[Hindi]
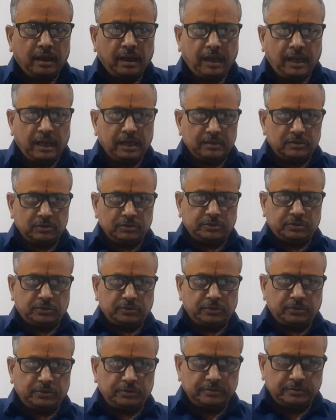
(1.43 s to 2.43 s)
हाय
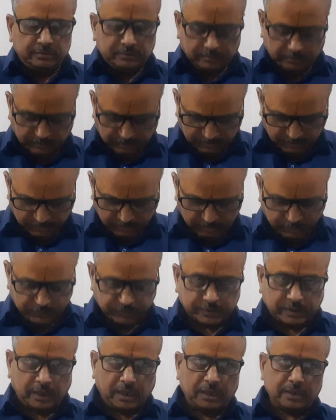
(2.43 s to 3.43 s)
दोस्तों
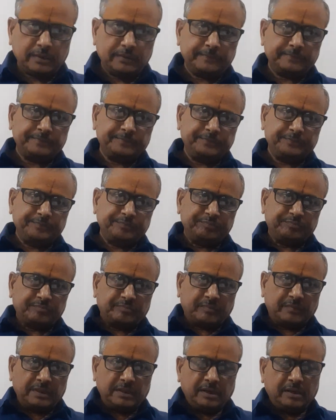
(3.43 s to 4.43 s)
नमस्कार
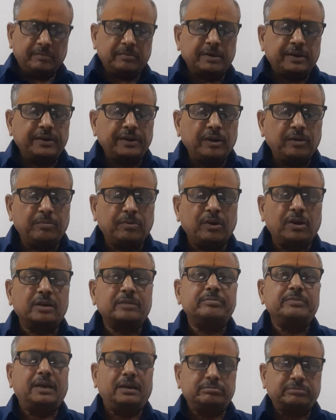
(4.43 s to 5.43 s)
हमारा नया ब्लॉग
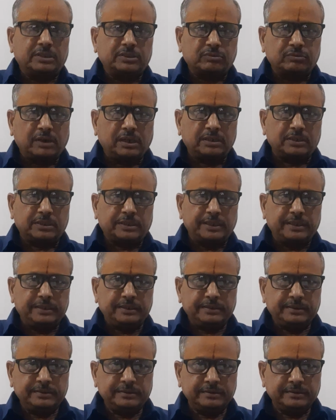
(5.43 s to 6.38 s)
में आपका स्वागत है